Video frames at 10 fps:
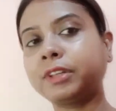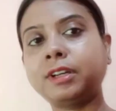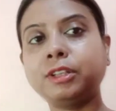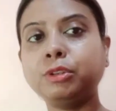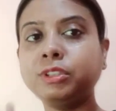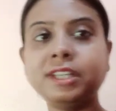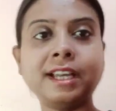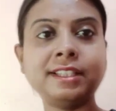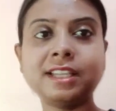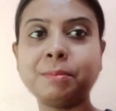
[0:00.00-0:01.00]
তো
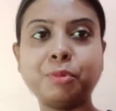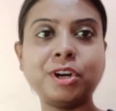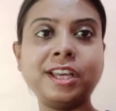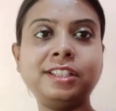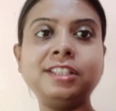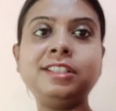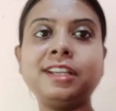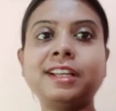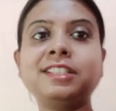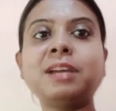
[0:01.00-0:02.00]
চিকেন চাপ বলেইছি
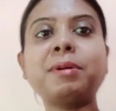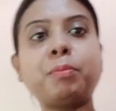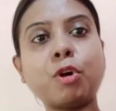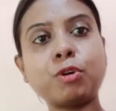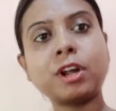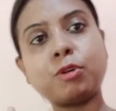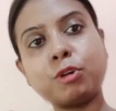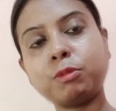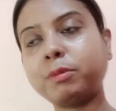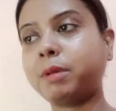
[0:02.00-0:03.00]
চিকেন চাপ আর পরোটা
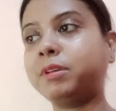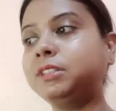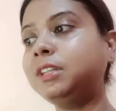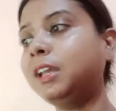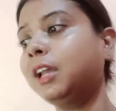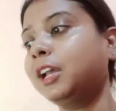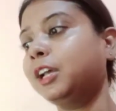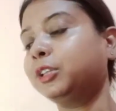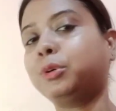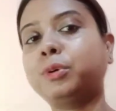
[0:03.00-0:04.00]
করব ভেবেছি
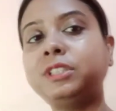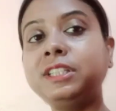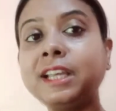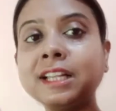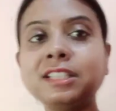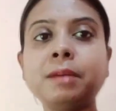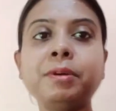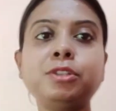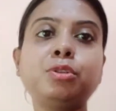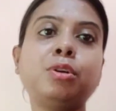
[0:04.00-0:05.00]
তো চিকেন
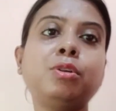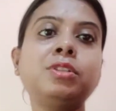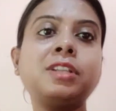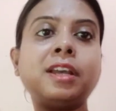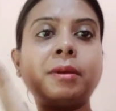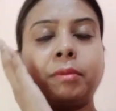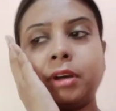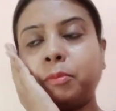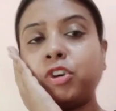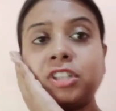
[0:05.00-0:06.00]
চাপের জন্য যে
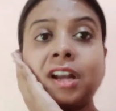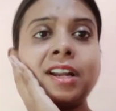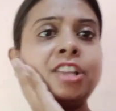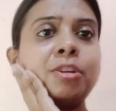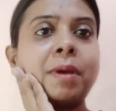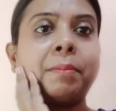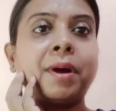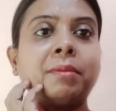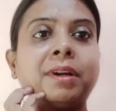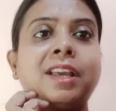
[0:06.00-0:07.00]
মশলাটাই তো
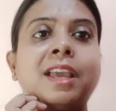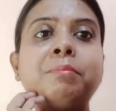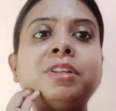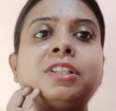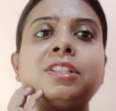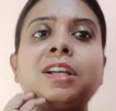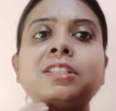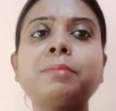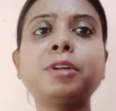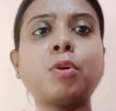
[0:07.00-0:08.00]
ব্যাপার মানে এমনিতে চিকেন
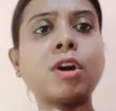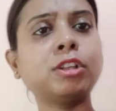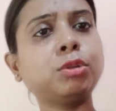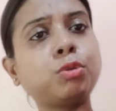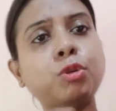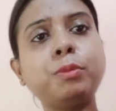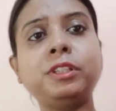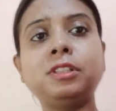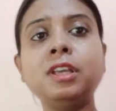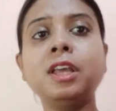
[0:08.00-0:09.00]
চাপটা করা তো খুব
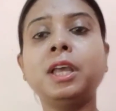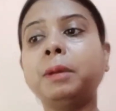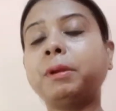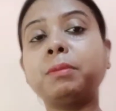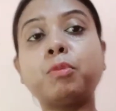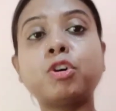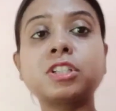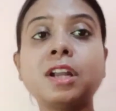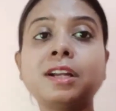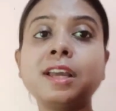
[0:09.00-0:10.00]
ইজি বাট
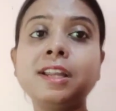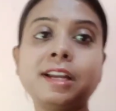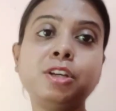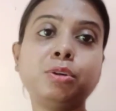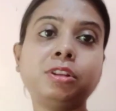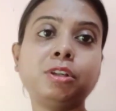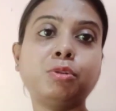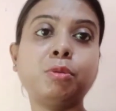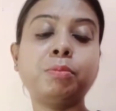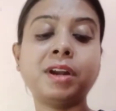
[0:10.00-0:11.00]
মশলাটাই রেডি করতে
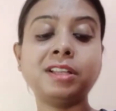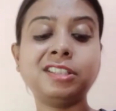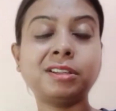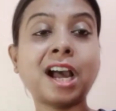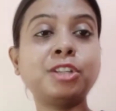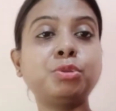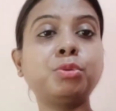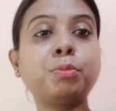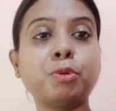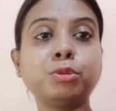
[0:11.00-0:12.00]
খুব মানে যে কাজু
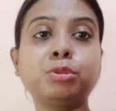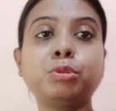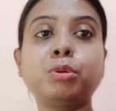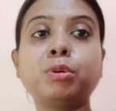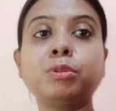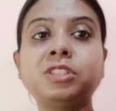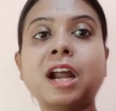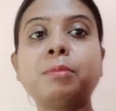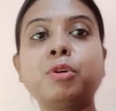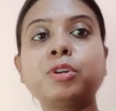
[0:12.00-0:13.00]
পোস্ত
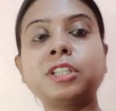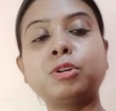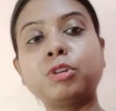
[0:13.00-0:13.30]
চারমগজ এগুলোকে